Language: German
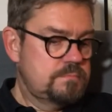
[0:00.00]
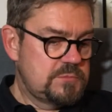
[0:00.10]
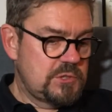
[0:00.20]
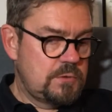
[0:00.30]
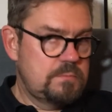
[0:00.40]

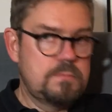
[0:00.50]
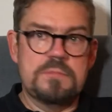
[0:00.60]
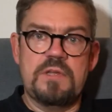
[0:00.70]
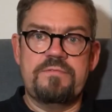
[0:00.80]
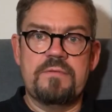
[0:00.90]
So,
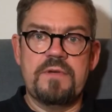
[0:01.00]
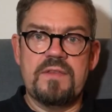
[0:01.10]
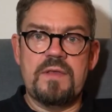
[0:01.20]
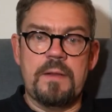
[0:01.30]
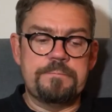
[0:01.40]
da fangen wir
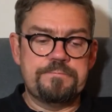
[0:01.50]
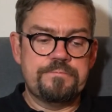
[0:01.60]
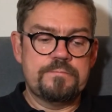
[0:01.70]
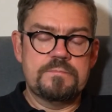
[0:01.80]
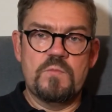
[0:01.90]
jetzt an.
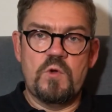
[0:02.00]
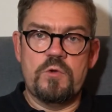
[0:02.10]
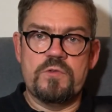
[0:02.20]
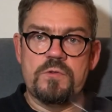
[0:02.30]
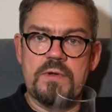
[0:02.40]

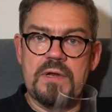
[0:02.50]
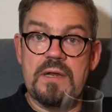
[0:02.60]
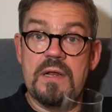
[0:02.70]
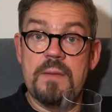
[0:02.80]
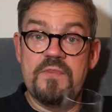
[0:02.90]
Verkostung,
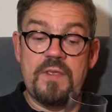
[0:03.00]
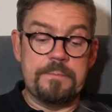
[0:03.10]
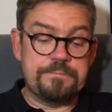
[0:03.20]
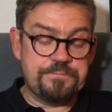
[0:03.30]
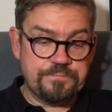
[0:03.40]
Glencadem 10
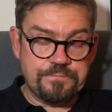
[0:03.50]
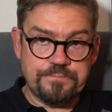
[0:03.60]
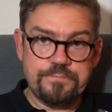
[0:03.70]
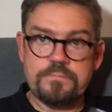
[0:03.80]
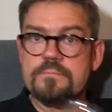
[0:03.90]

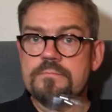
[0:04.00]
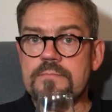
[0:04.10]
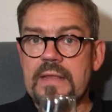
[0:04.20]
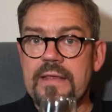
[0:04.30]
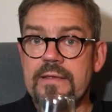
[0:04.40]

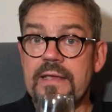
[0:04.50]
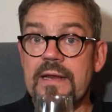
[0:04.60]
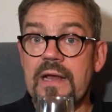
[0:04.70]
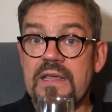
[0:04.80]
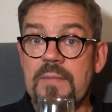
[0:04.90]
ich gehe
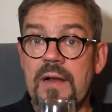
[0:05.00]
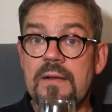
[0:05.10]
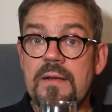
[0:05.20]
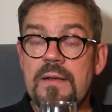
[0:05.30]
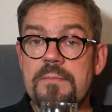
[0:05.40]
gleich mal
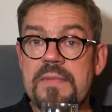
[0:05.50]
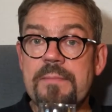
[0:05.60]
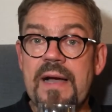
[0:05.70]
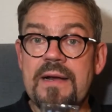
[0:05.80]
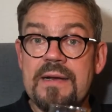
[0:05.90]
mit
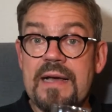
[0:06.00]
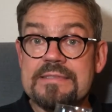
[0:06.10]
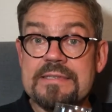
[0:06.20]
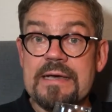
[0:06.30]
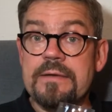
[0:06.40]
meiner
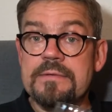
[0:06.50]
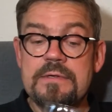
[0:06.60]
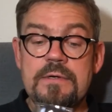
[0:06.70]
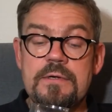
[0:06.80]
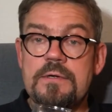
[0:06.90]
Nase dran
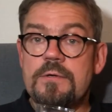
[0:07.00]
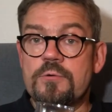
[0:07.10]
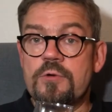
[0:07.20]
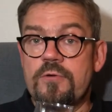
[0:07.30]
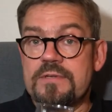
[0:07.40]

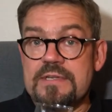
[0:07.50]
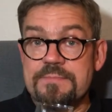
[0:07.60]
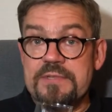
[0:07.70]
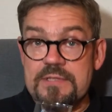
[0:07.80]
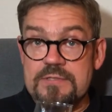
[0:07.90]
und hoffe, dass
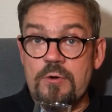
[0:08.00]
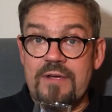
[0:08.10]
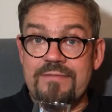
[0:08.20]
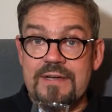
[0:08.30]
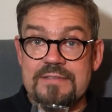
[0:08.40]
mich das auch
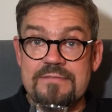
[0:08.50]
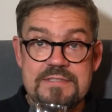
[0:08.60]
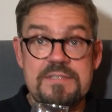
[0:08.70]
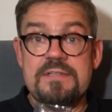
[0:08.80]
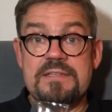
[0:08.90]
erwartet, was
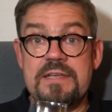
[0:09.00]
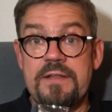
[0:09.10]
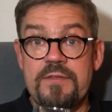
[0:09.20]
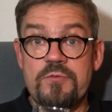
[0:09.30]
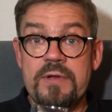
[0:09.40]
ich
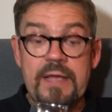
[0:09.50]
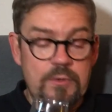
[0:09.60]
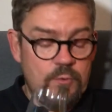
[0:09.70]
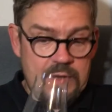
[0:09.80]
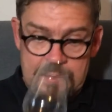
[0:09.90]
letztendlich in so einer
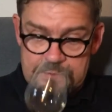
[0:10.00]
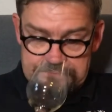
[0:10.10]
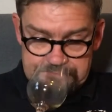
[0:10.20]
Erinnerung habe.